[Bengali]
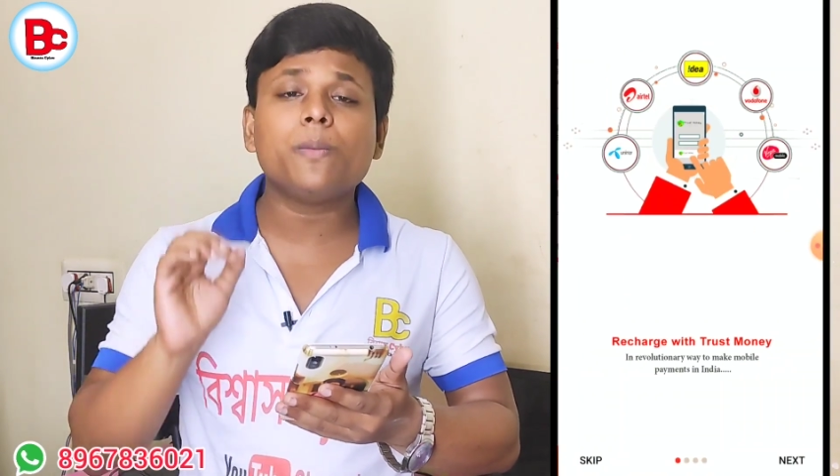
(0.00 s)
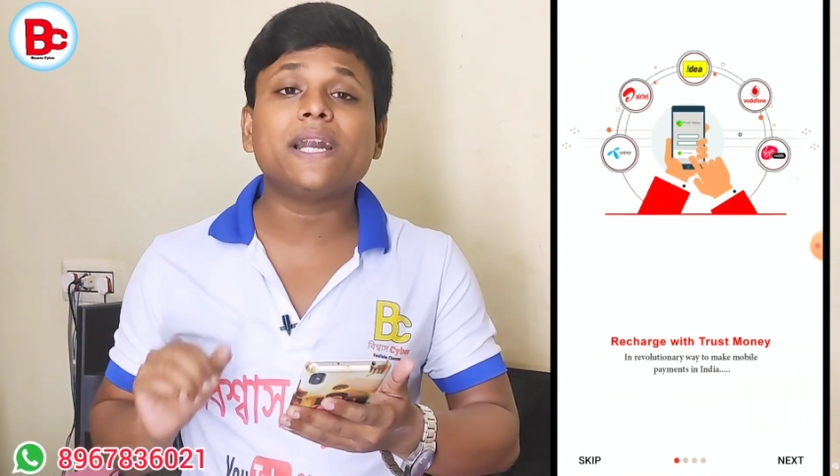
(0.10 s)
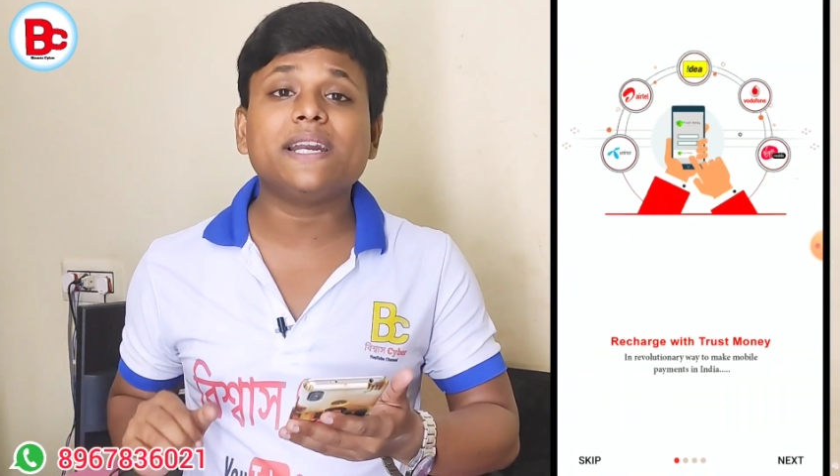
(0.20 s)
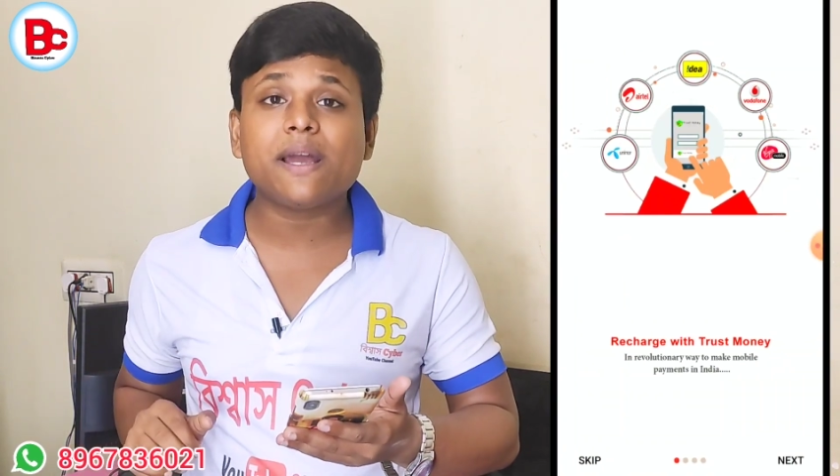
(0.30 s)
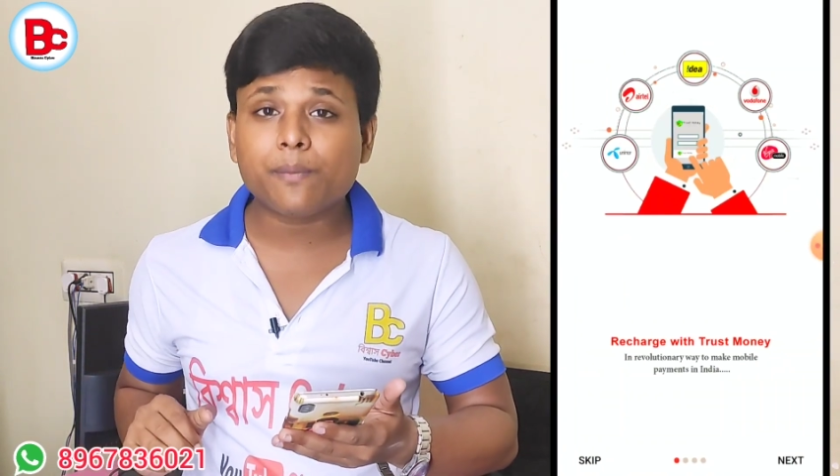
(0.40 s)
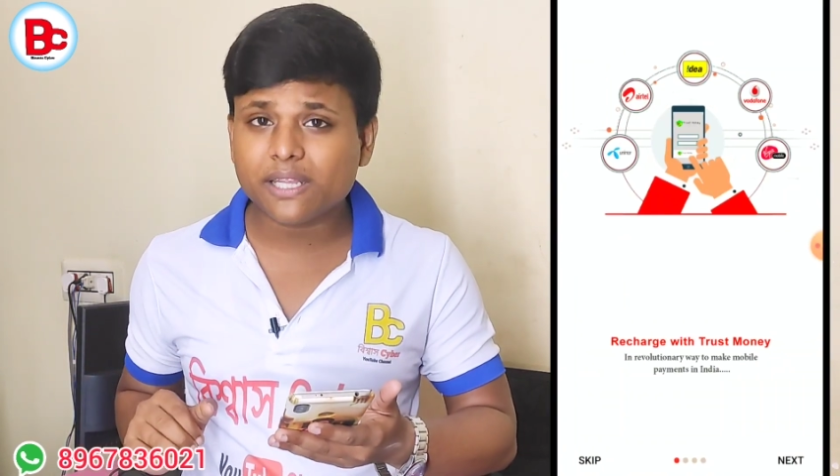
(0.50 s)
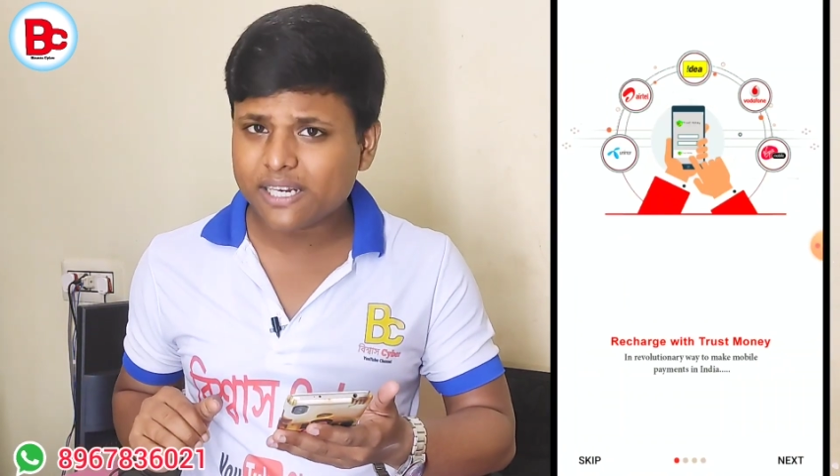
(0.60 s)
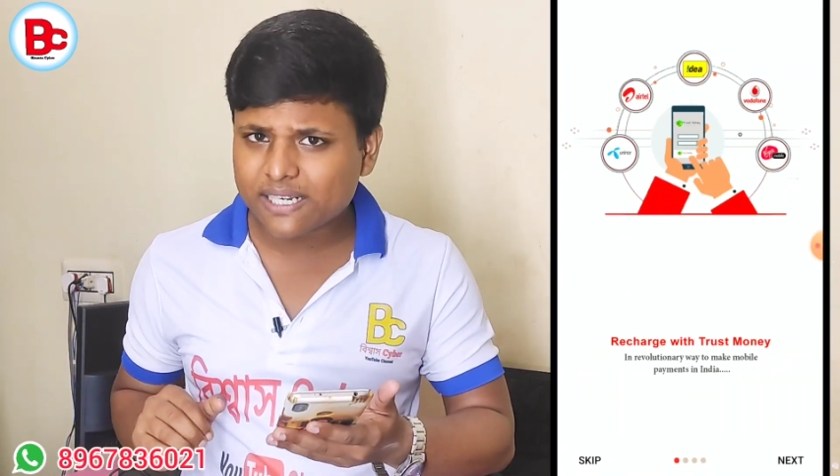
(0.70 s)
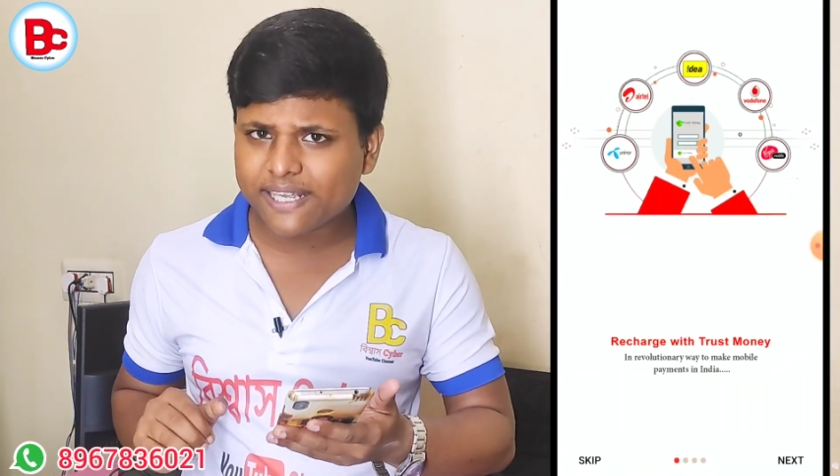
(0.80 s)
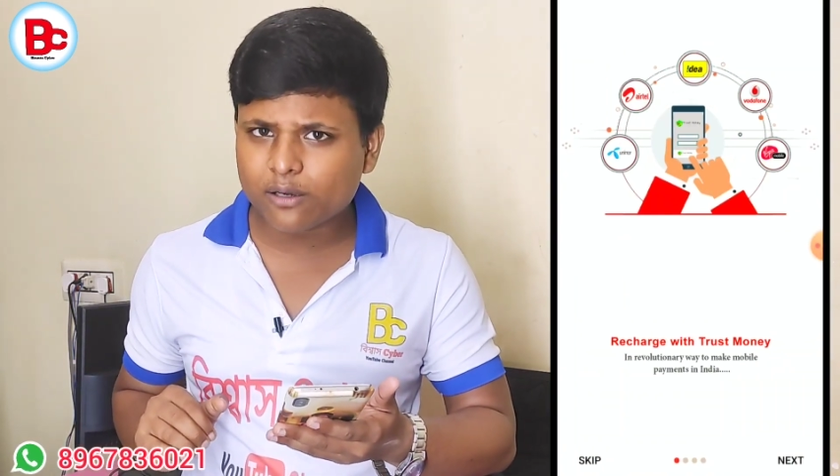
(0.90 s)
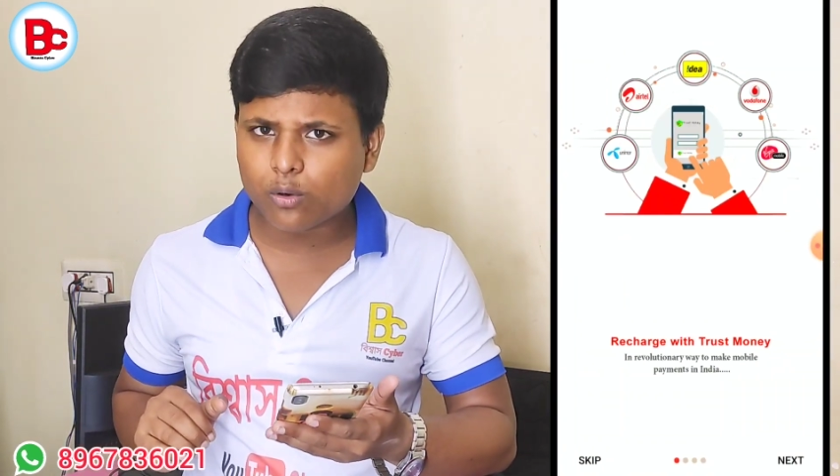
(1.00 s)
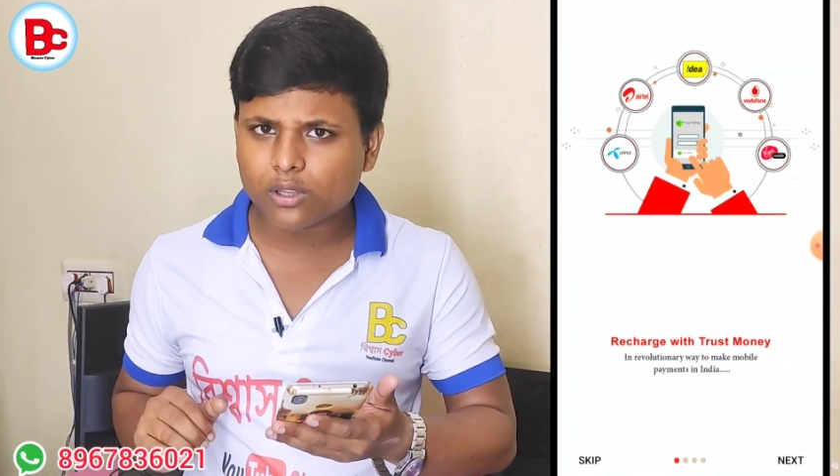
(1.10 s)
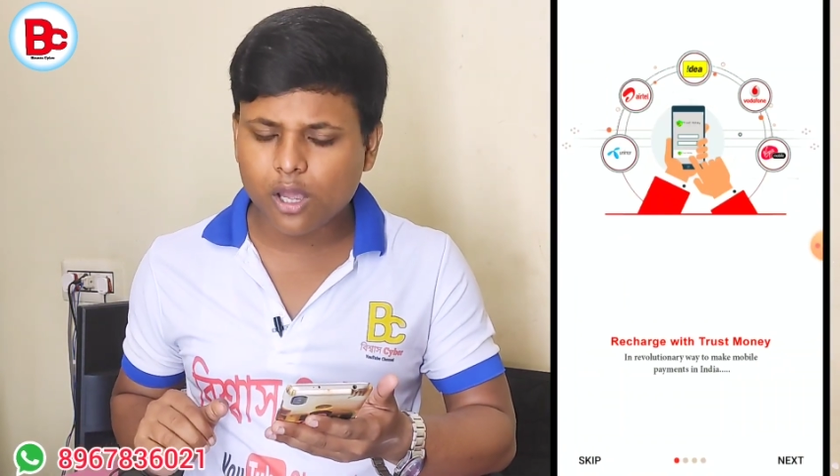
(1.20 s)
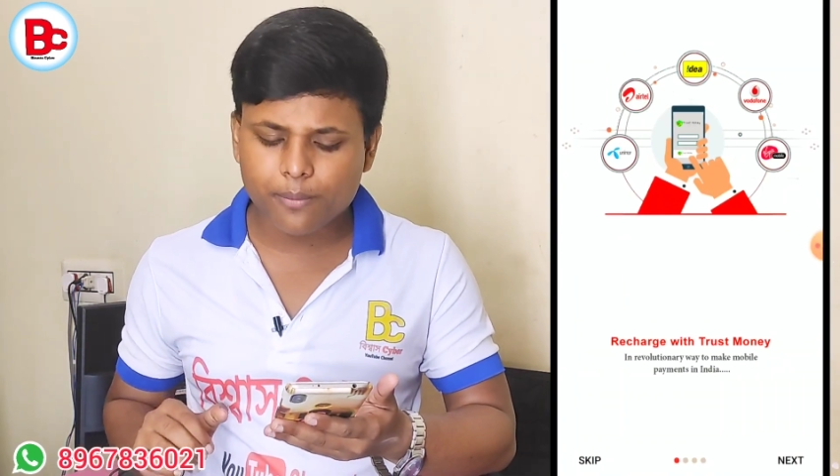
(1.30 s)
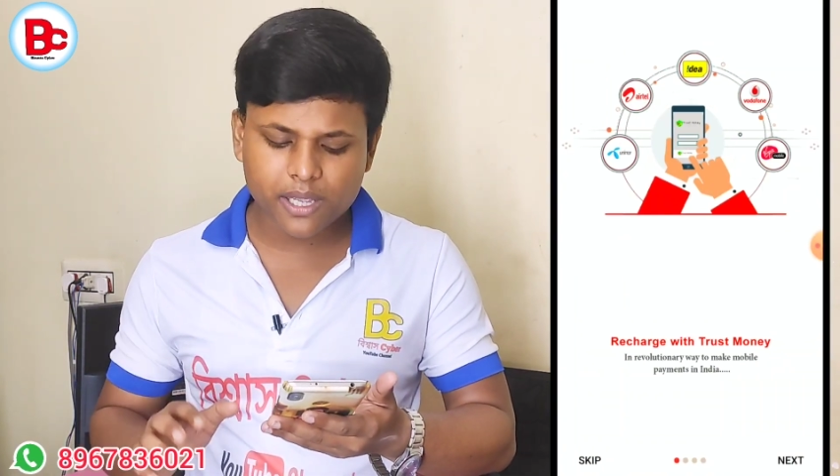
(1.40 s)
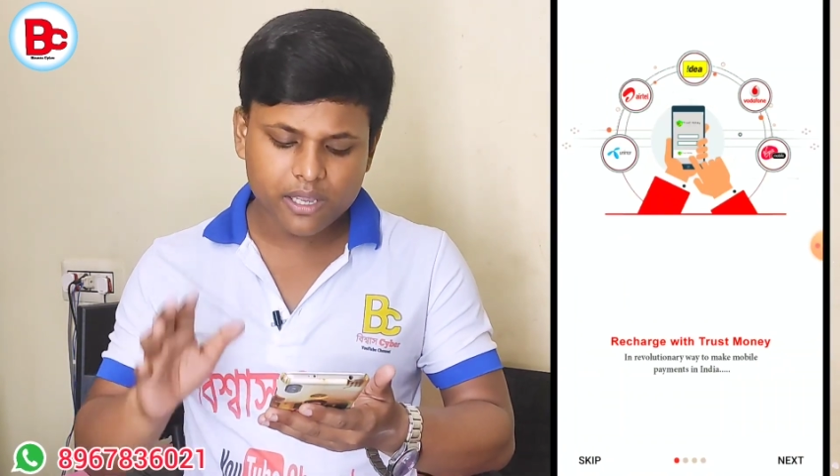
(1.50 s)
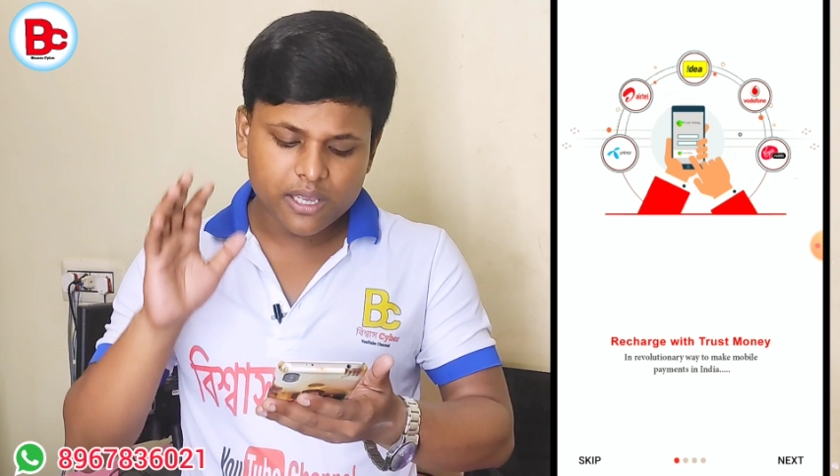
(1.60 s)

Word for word: বাটনে আপনাদের ক্লিক করতে হবে